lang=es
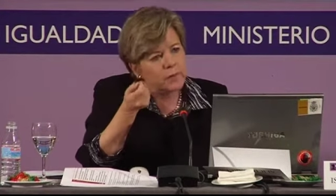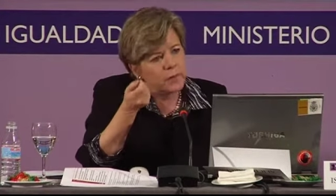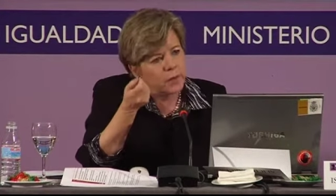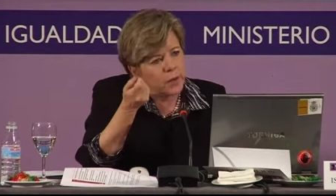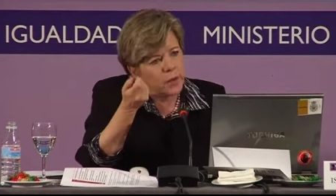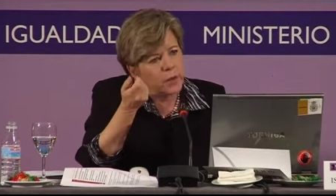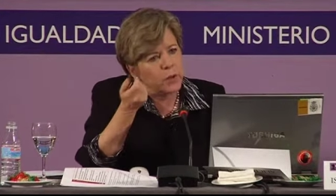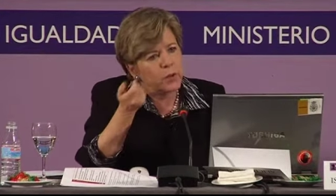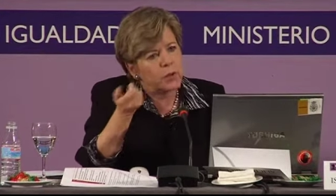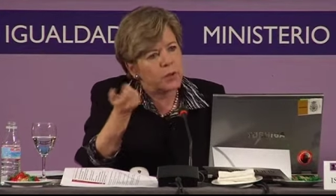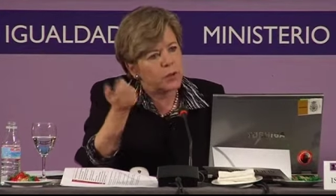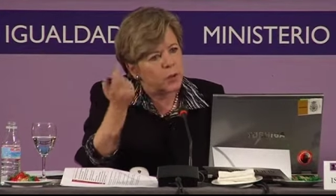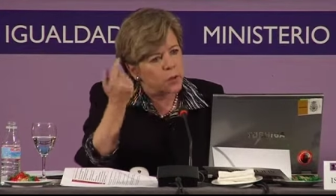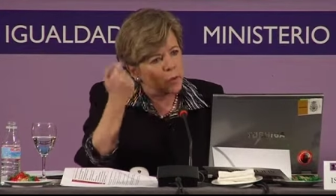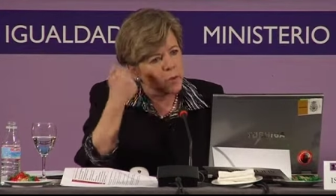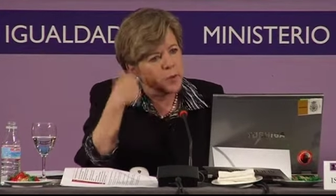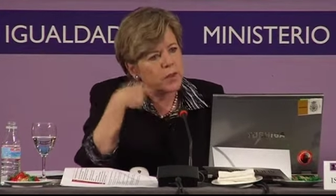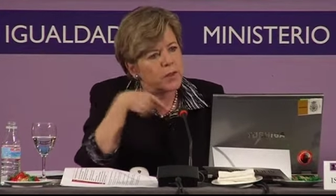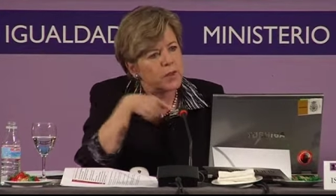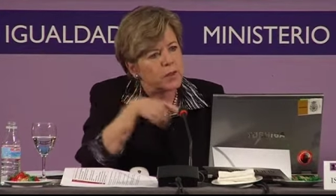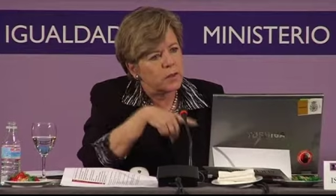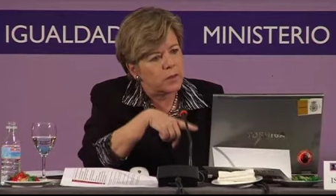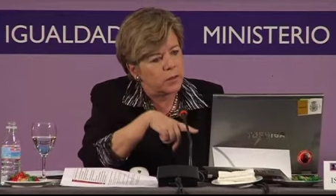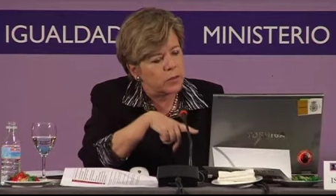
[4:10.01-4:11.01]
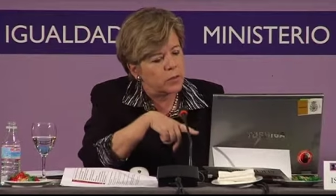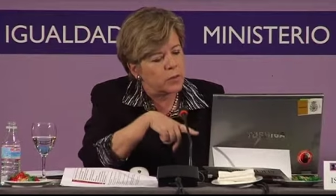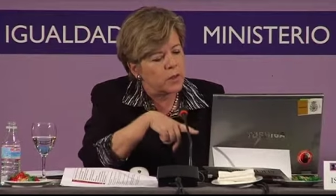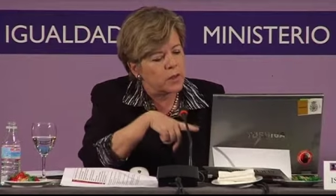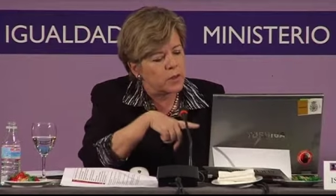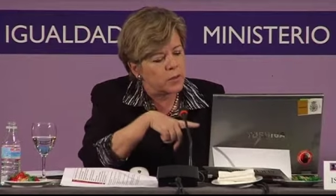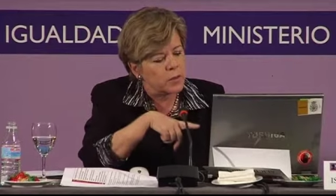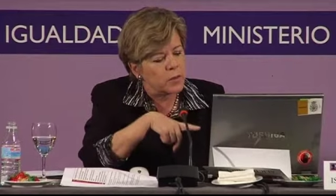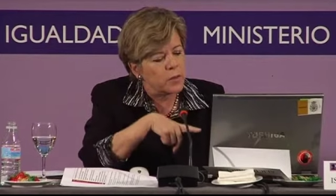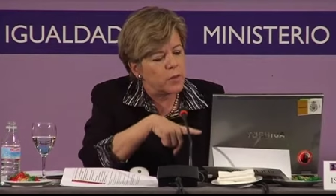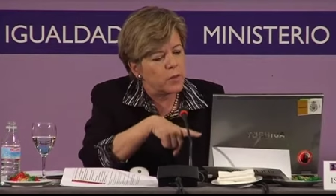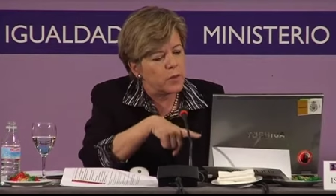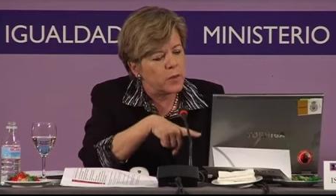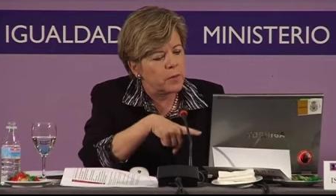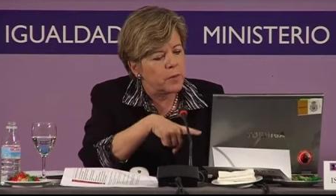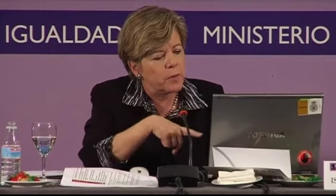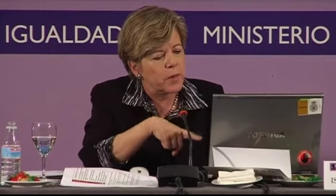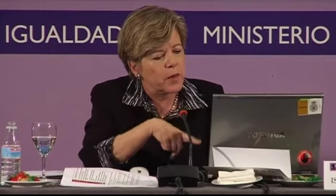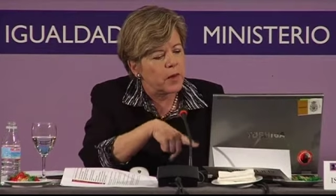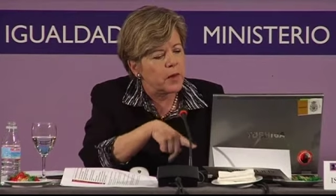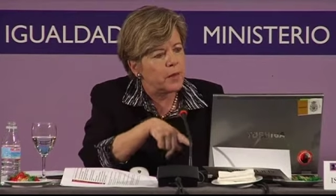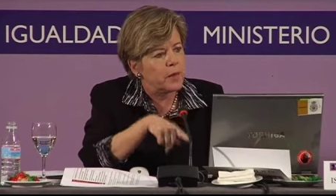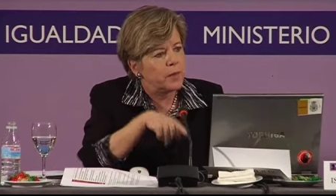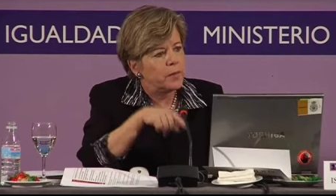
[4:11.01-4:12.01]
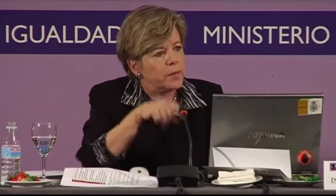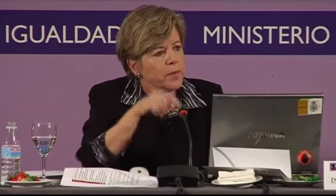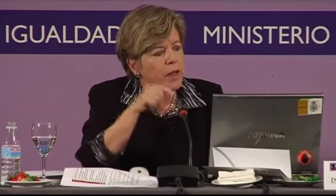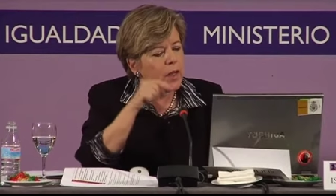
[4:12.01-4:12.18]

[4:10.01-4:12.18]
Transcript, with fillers: de los hombres en educación primaria.